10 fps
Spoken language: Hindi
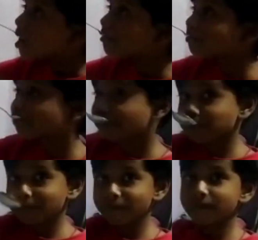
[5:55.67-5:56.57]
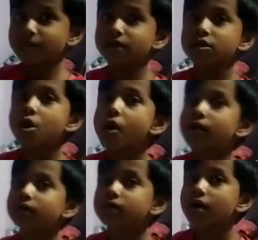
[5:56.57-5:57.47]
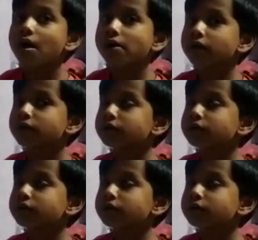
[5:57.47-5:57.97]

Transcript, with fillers: छोटा भीम व्हाट इज योर फेवरेट कार्टून